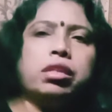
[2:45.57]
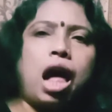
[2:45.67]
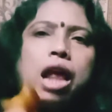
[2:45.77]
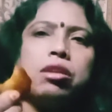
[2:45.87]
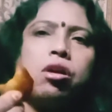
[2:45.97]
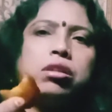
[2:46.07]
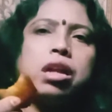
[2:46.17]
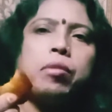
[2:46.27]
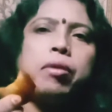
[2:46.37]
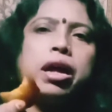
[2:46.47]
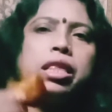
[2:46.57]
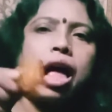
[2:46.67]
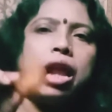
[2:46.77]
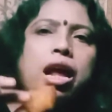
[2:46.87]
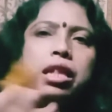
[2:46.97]
তাল ঘষার ভয়ে
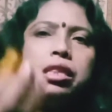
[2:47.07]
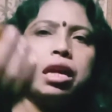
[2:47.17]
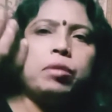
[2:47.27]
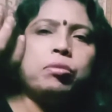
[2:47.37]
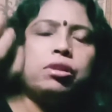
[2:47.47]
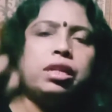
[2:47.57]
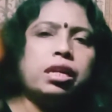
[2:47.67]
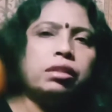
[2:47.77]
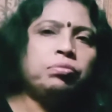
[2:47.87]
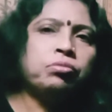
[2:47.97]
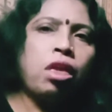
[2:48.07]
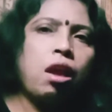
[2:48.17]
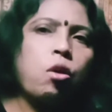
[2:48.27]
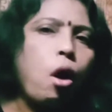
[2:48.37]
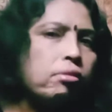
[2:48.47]
তাল আনতেই বলি না
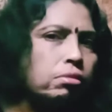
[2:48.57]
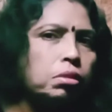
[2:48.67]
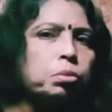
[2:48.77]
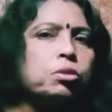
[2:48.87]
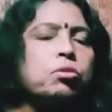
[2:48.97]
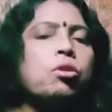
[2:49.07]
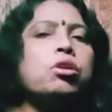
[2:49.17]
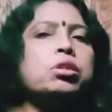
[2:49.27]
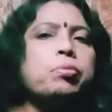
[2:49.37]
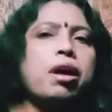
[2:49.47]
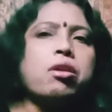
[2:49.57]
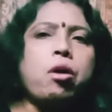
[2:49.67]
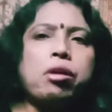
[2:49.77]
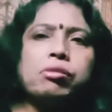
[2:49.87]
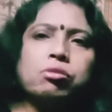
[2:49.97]
কখন ঘষবো আর
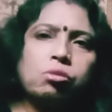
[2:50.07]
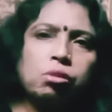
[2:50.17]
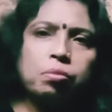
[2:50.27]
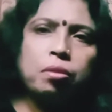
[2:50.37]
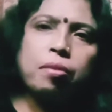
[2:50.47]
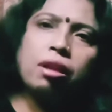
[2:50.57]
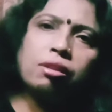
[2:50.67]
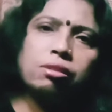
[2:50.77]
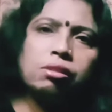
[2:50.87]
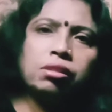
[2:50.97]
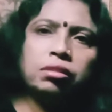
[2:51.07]
কখন করবো বলো তো